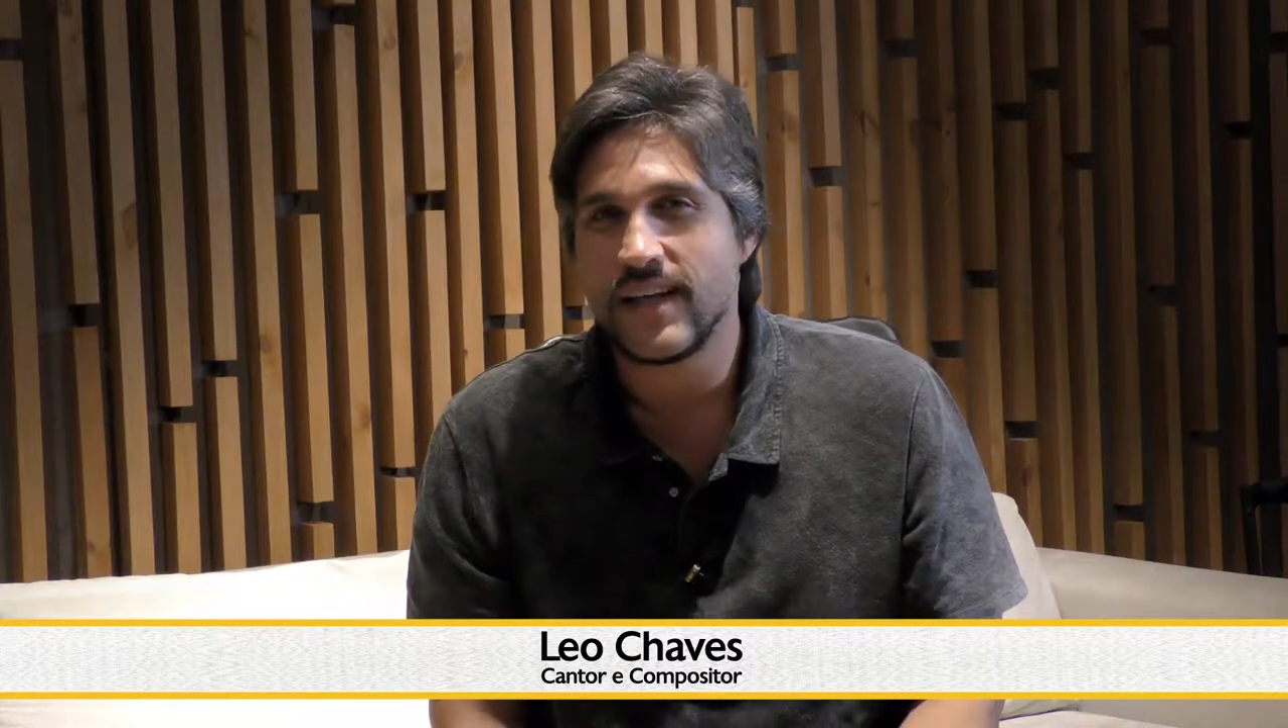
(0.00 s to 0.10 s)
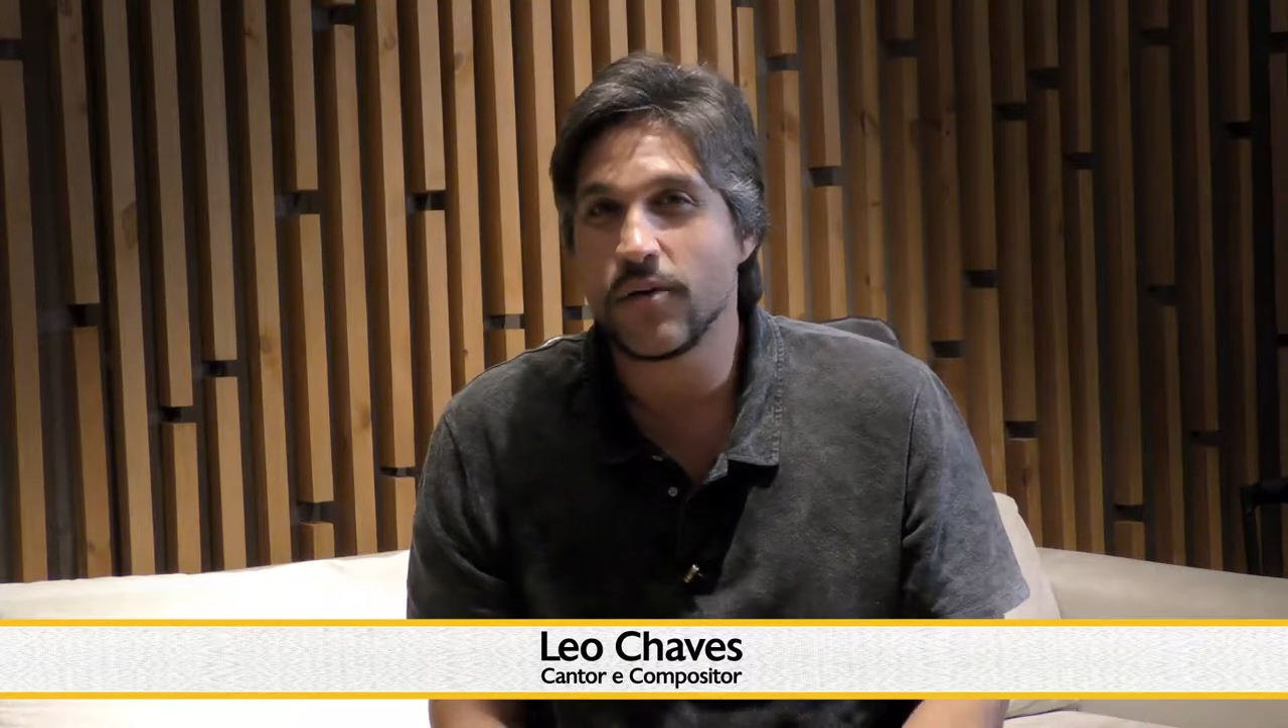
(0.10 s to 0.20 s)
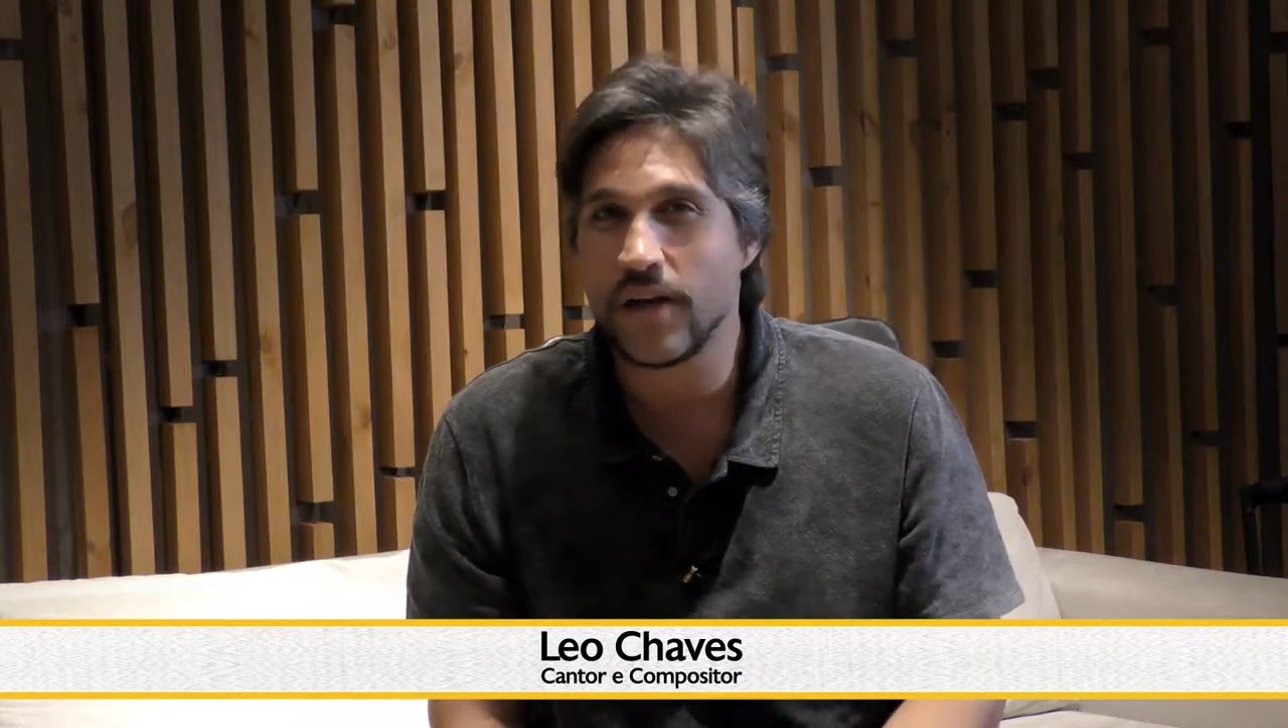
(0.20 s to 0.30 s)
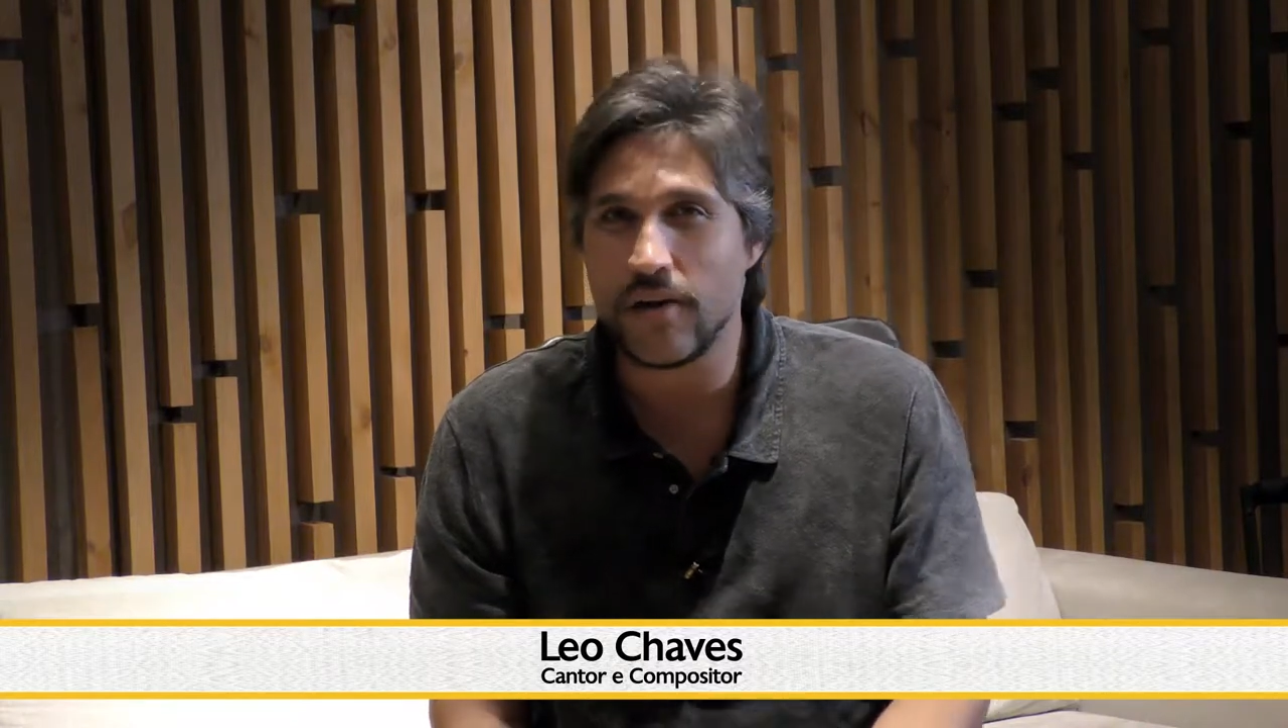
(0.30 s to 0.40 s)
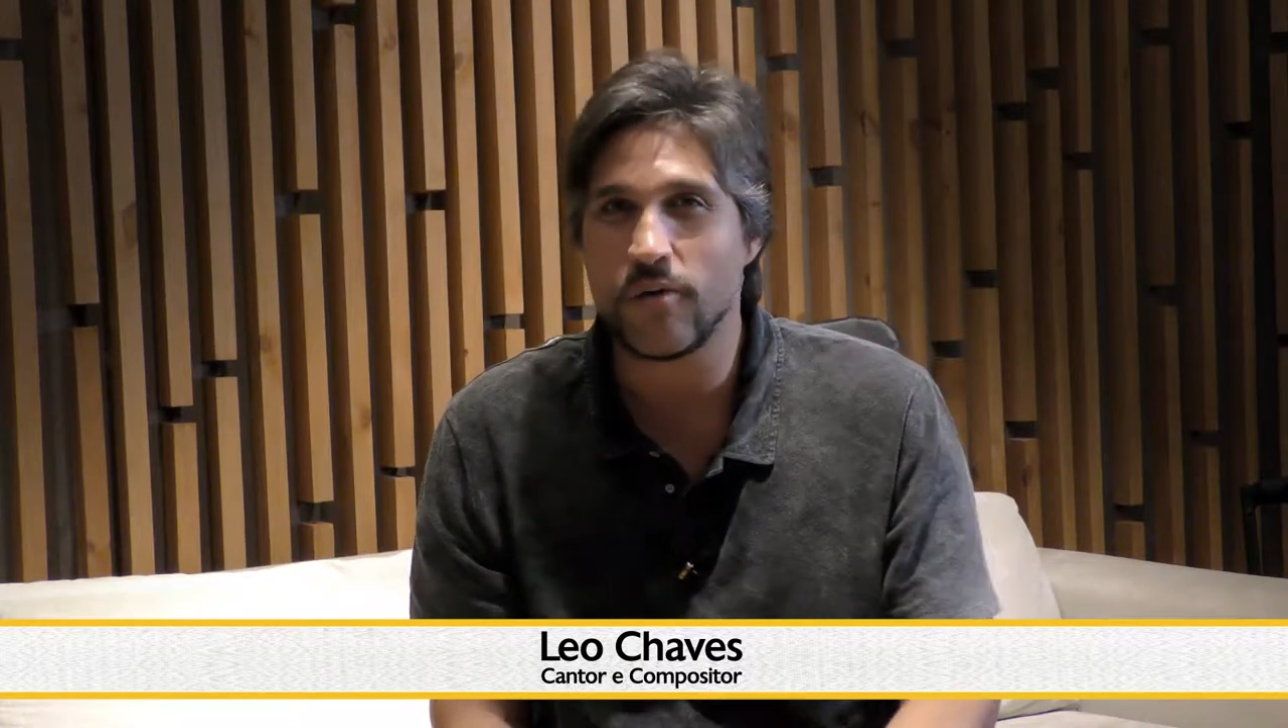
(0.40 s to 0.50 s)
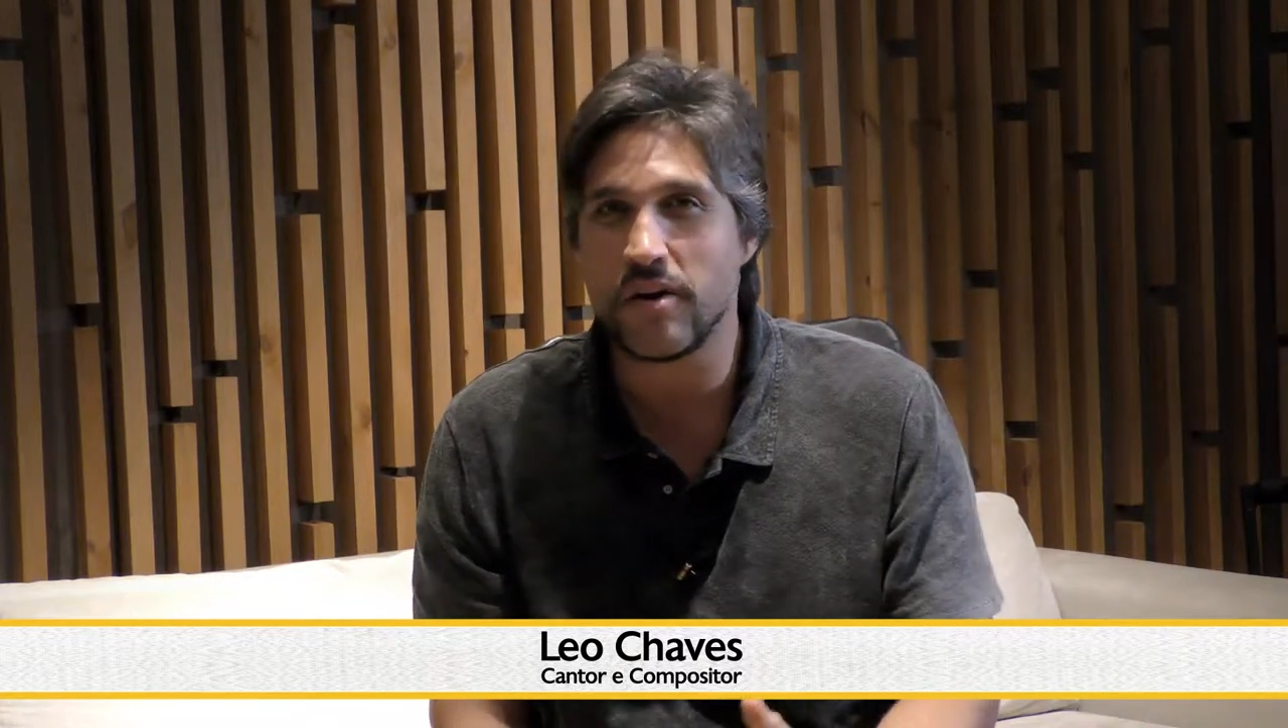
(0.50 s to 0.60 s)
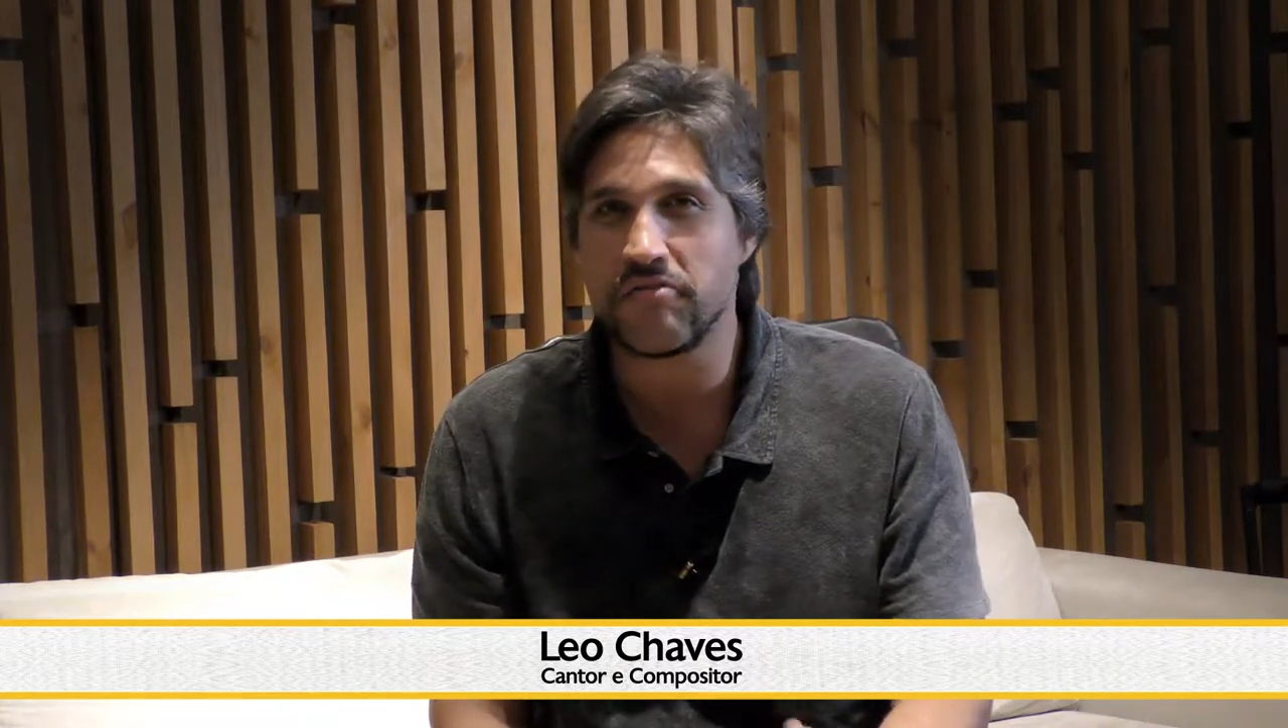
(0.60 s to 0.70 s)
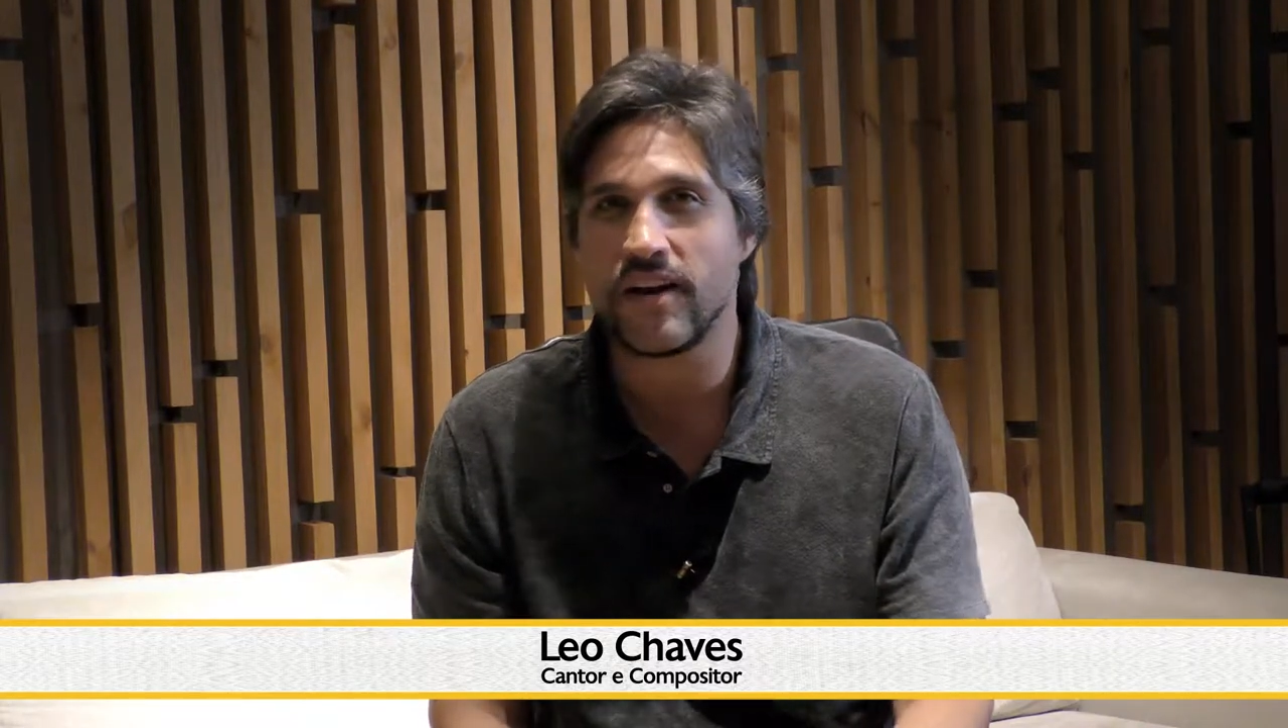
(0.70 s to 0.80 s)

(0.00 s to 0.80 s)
Eu quero agora